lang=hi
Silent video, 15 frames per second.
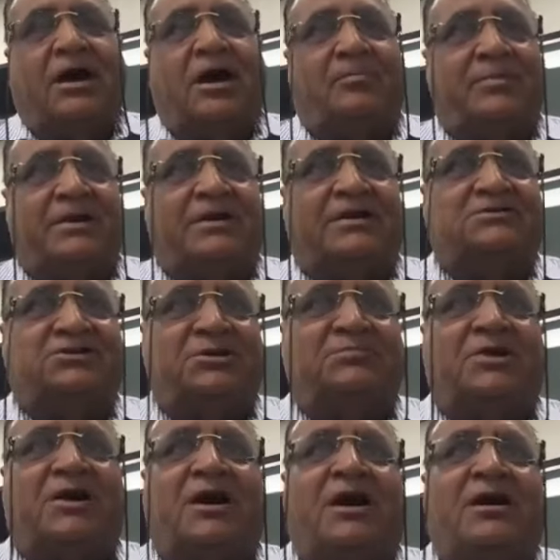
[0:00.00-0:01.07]
अपने अजीम
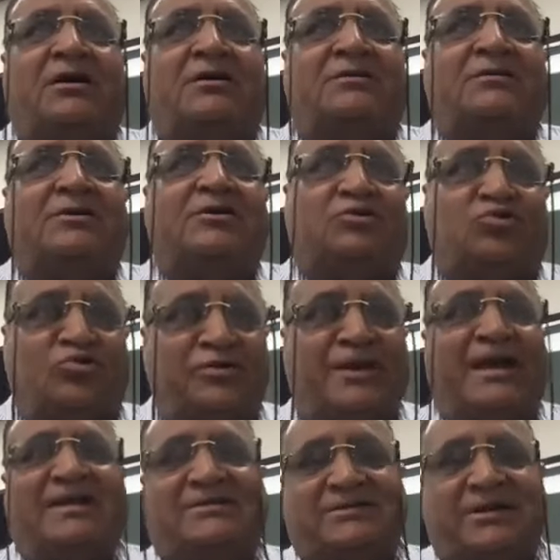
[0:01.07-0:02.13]
कायद
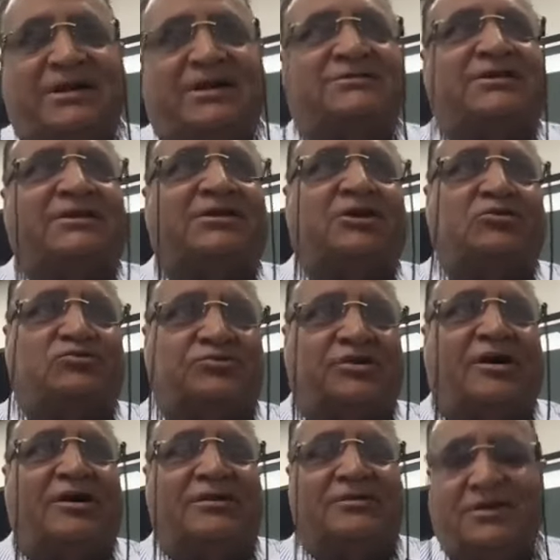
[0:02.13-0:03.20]
दुनिया सियासत के
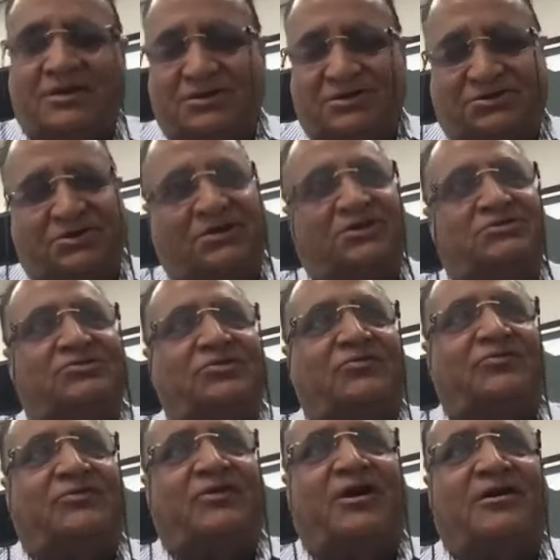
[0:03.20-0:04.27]
उस्ताद शहीद
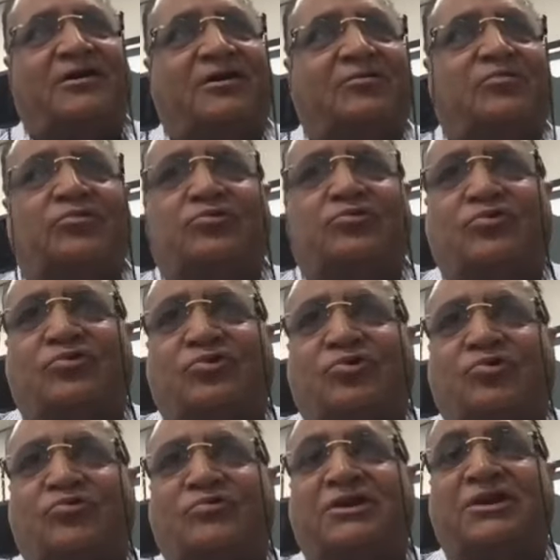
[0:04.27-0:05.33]
जुल्फकार अली भुट्टो को
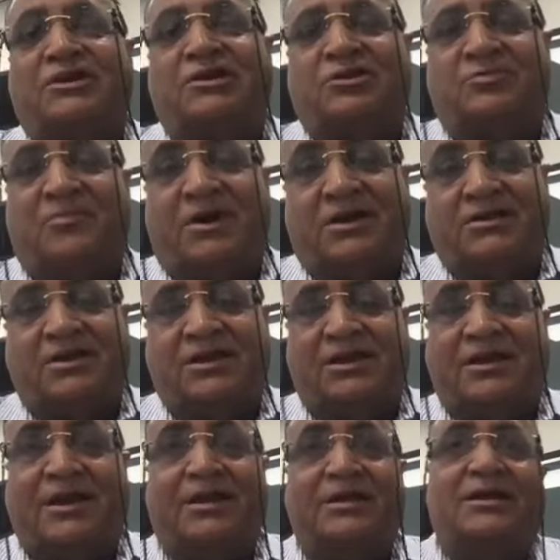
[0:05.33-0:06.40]
उनकी खिदमत के
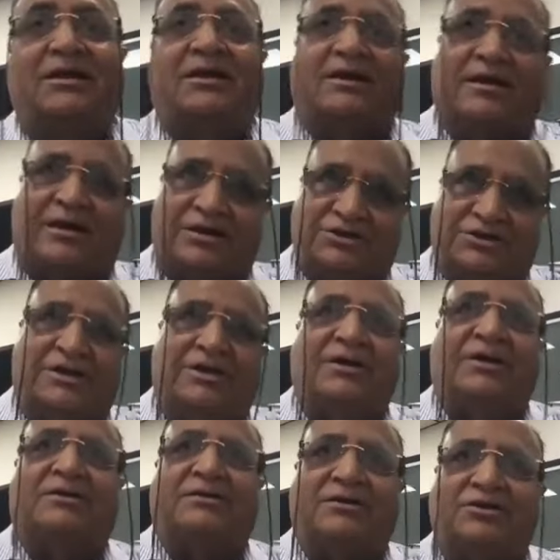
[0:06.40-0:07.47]
लिए खराज
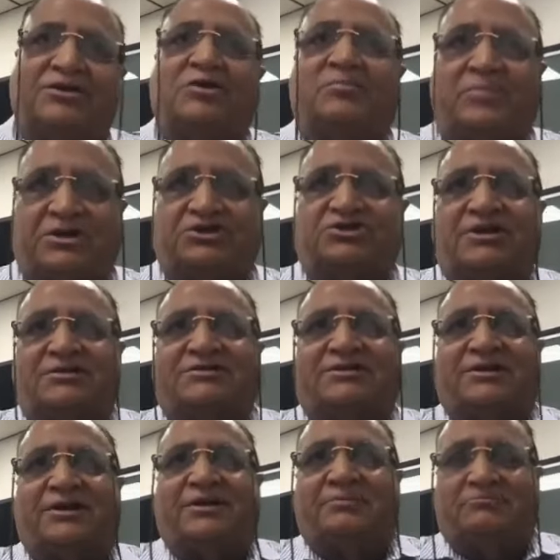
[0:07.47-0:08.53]
अकीदत पेश कर
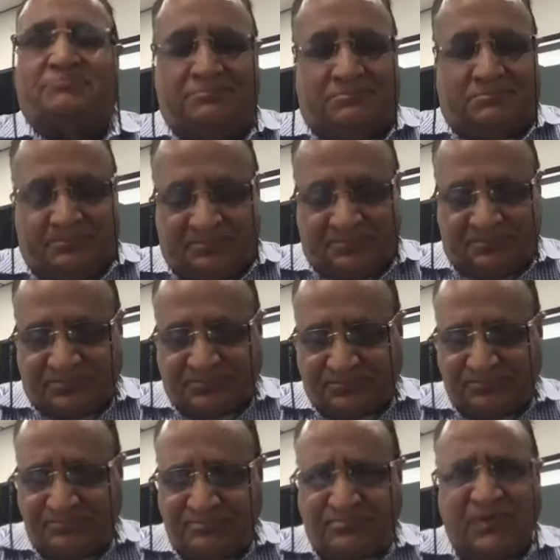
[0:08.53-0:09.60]
सकें
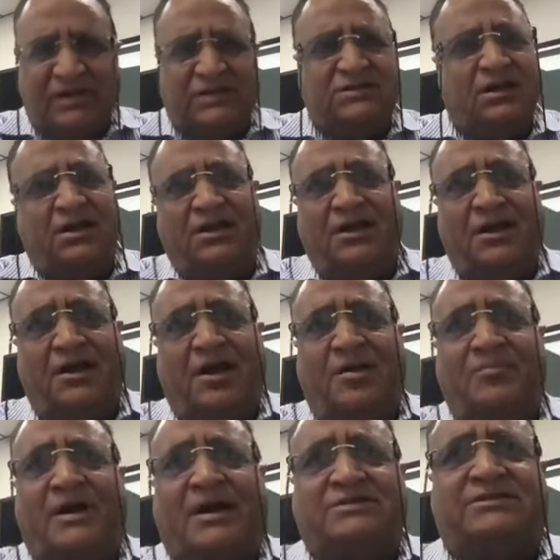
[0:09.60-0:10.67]
यकीनन
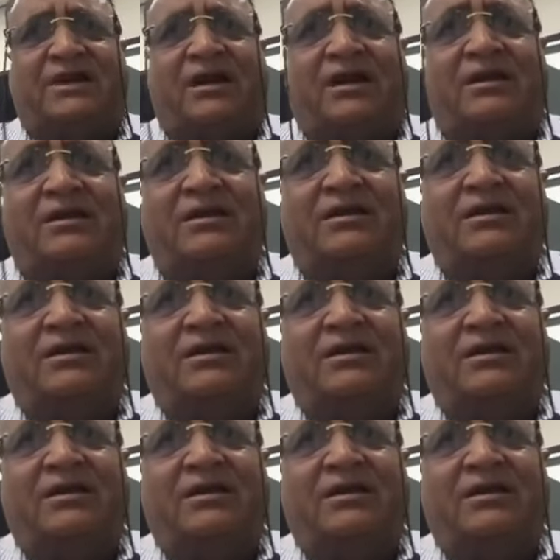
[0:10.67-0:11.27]
हम हर साल